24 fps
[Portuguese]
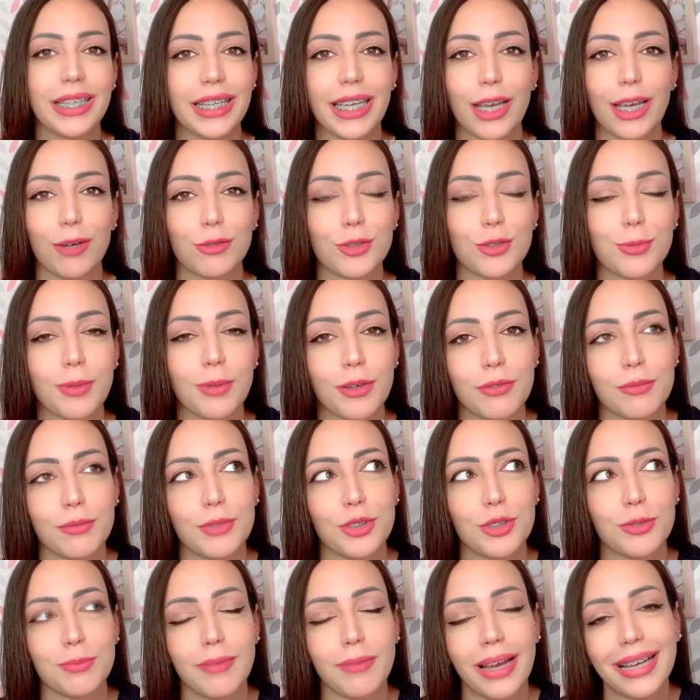que é um dos
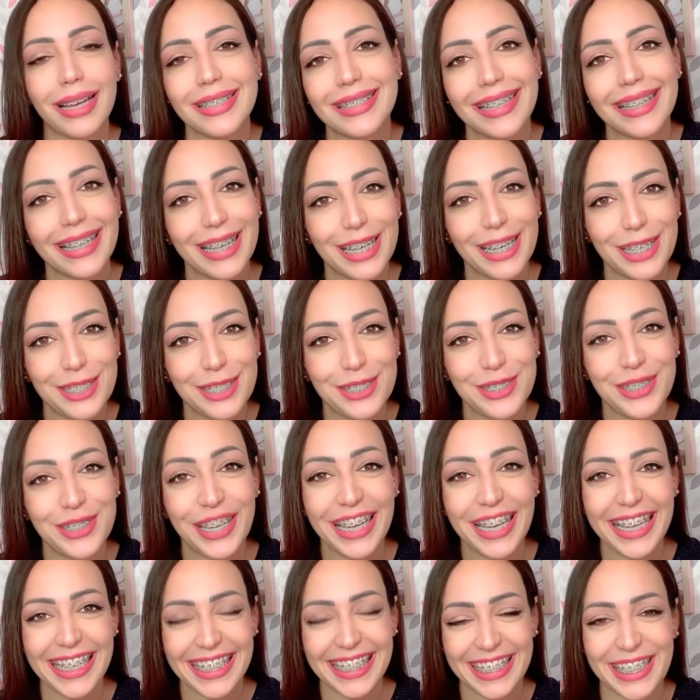perfumes mais elegantes
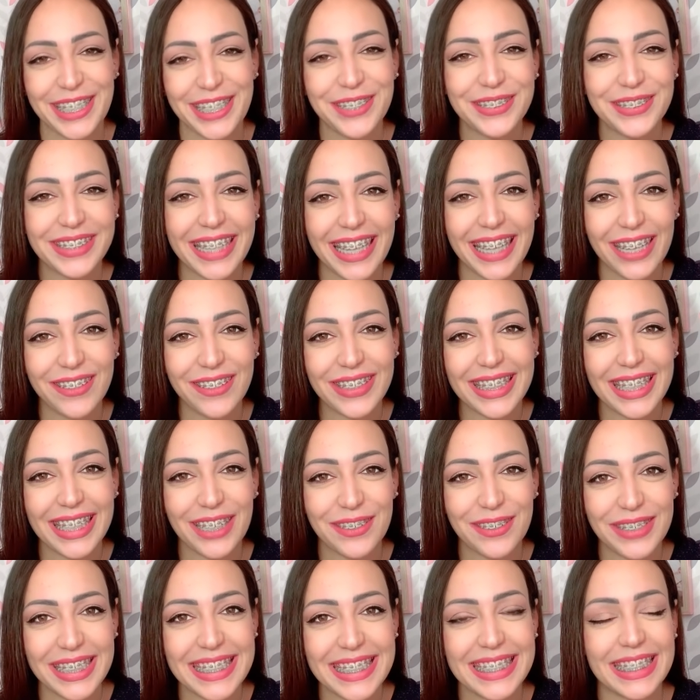que eu tenho aqui na
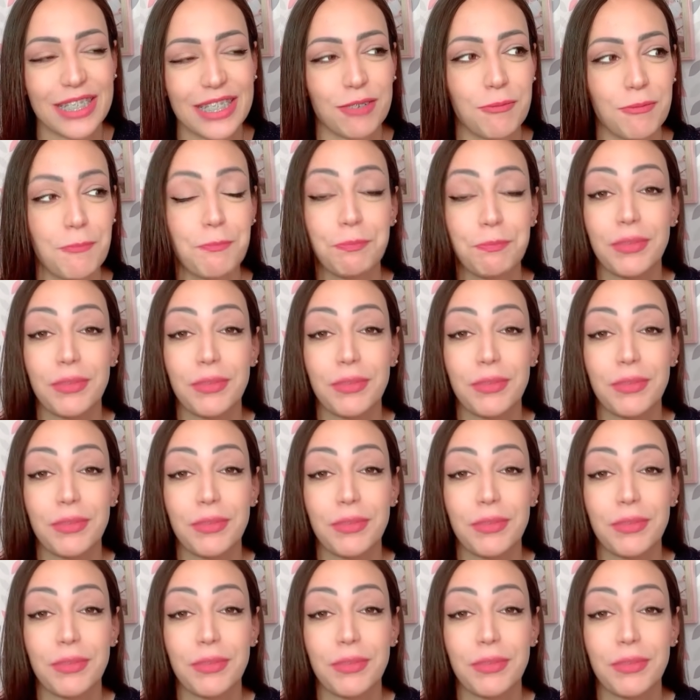coleção.